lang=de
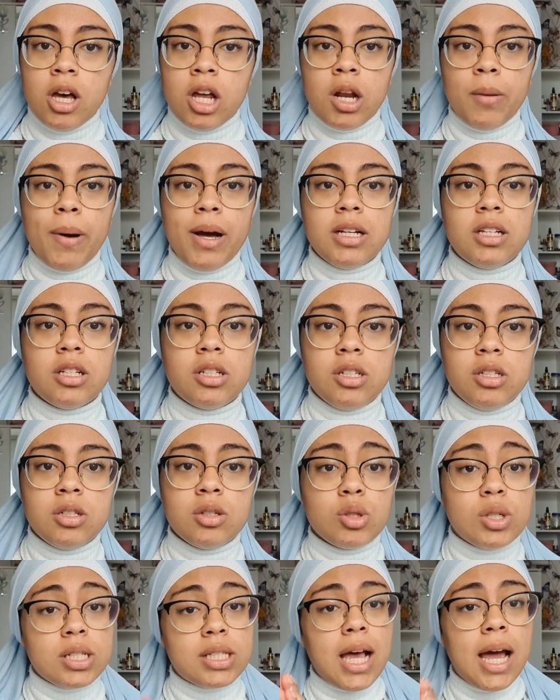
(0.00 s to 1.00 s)
Da meinte sie
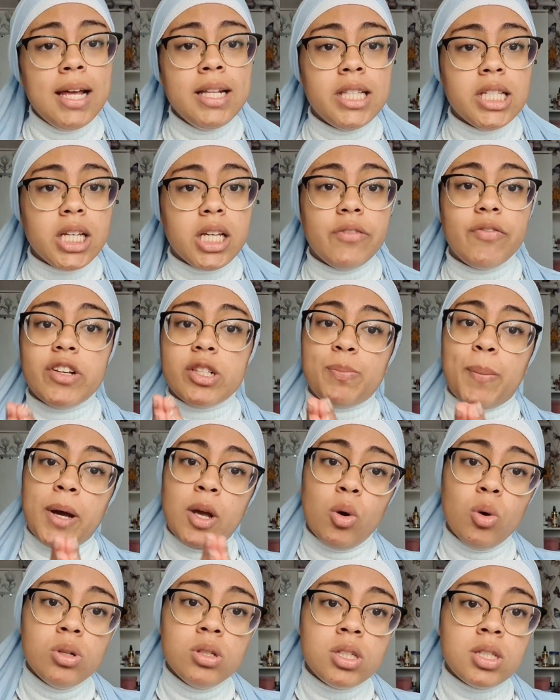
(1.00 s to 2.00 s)
so, das Einzige, was
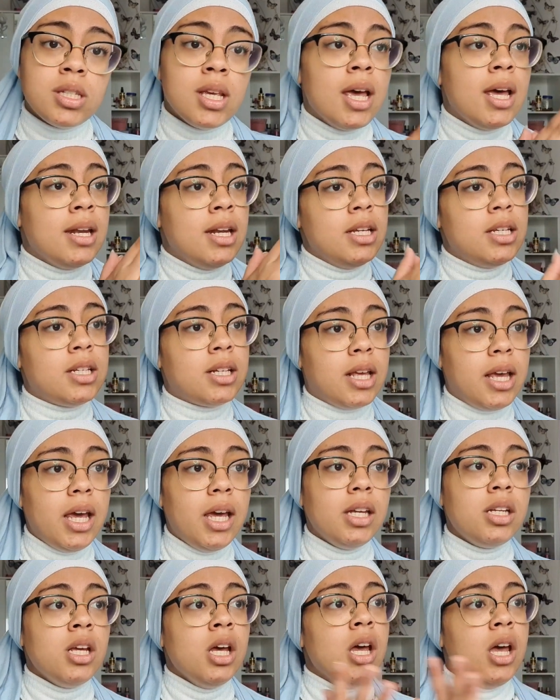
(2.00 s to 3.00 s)
bei uns nicht
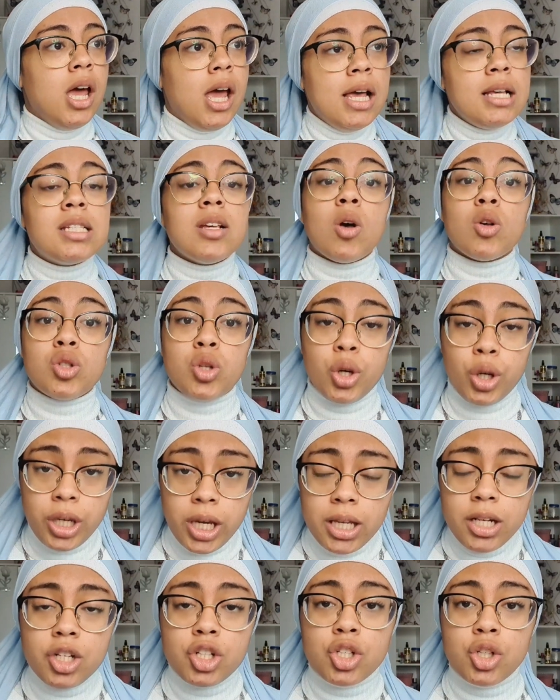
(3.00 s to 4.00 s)
geht, ist aus
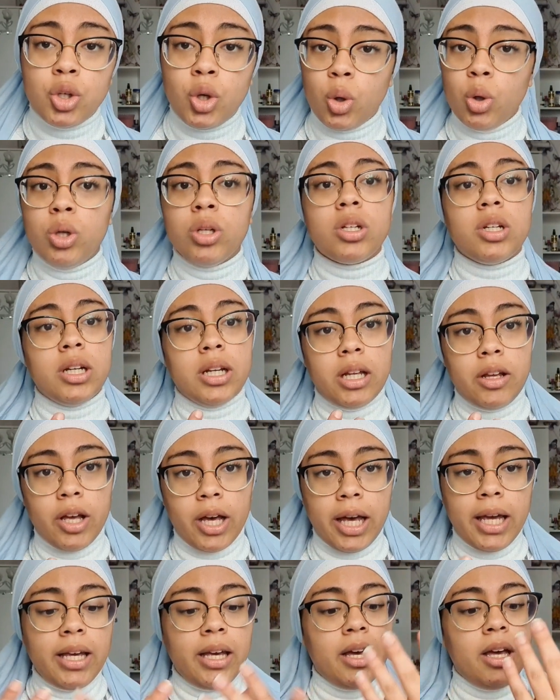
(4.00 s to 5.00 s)
hygienischen Gründen
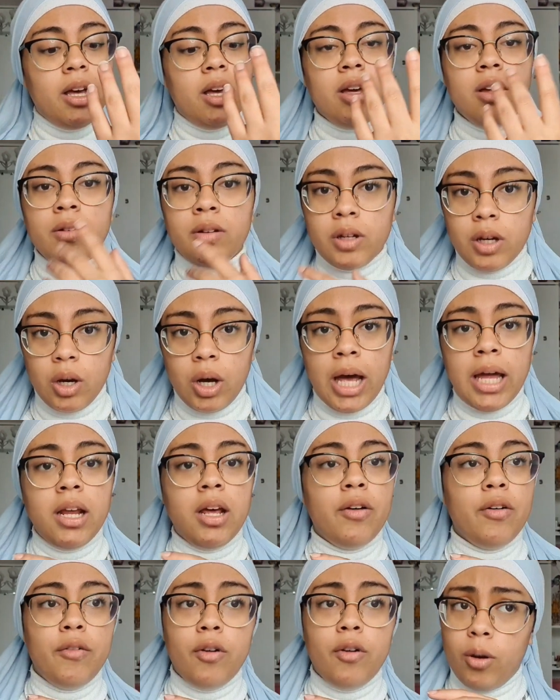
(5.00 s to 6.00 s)
Ringe, äh,
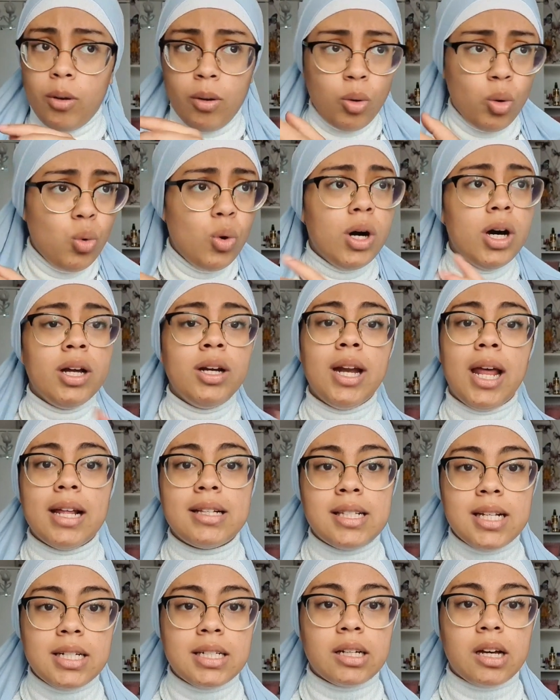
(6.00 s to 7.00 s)
Uhren
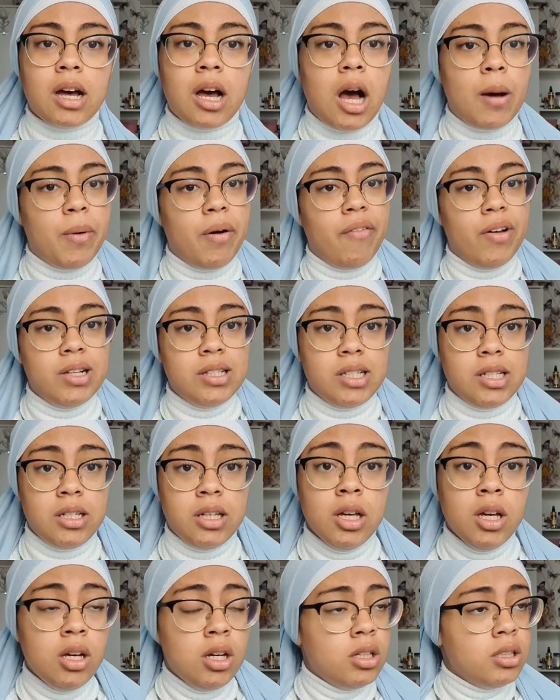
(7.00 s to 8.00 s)
etc. Aber wenn
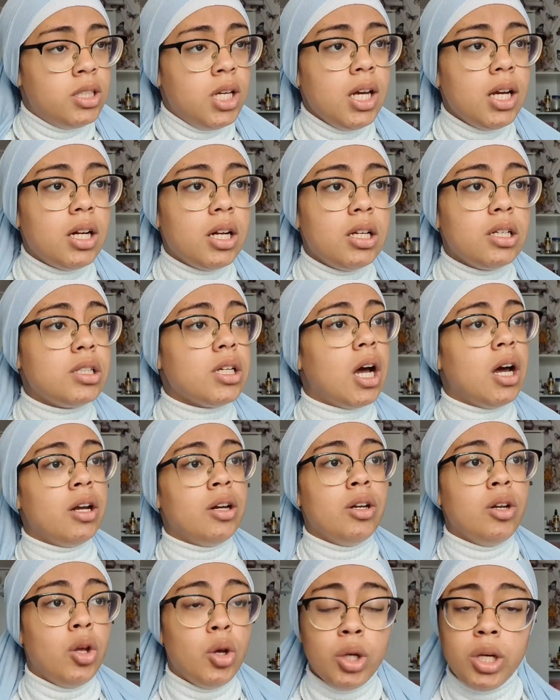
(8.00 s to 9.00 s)
sie täglich
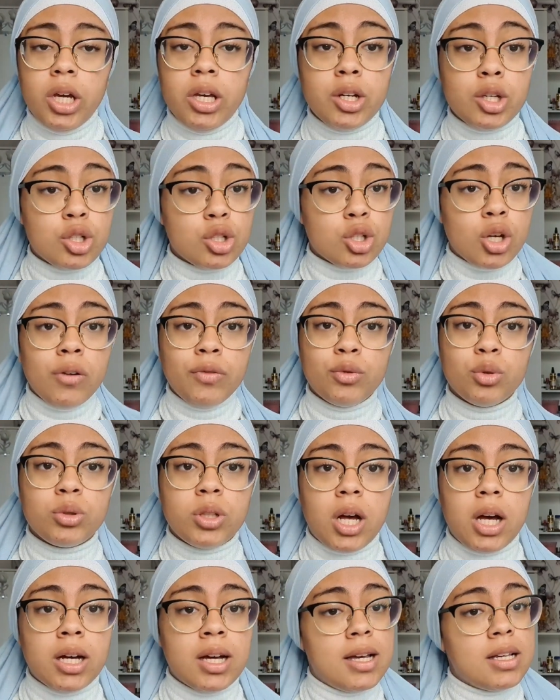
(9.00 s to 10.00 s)
ein hygienisches Kopftuch
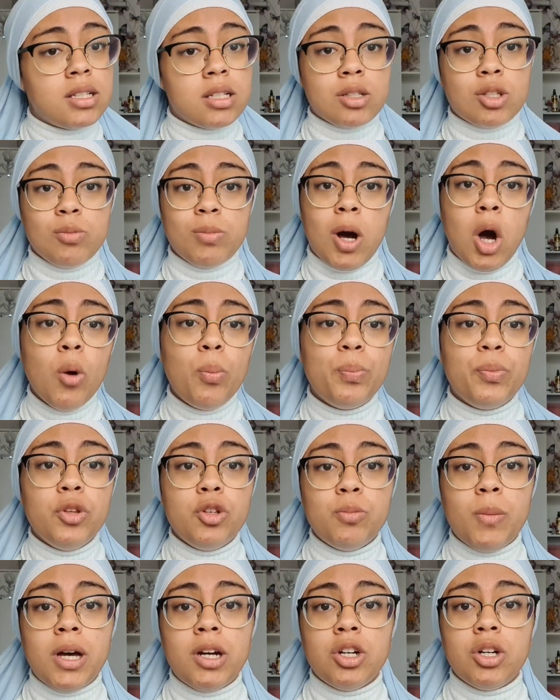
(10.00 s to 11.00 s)
tragen, ist das überhaupt
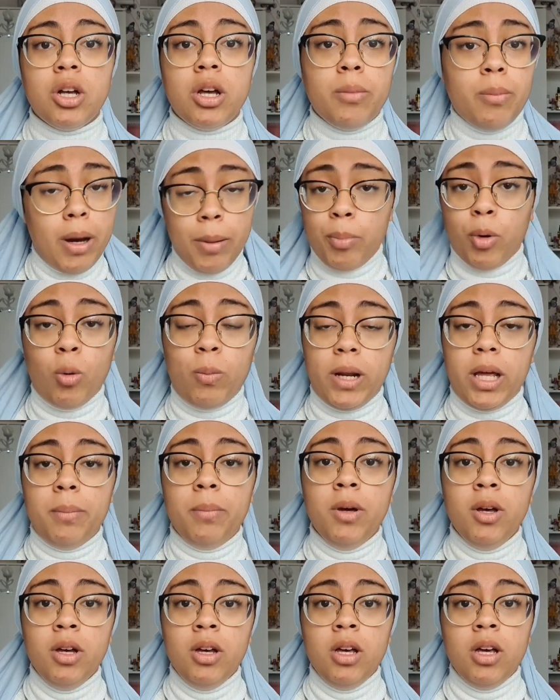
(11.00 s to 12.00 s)
nicht meine, äh, mein Problem.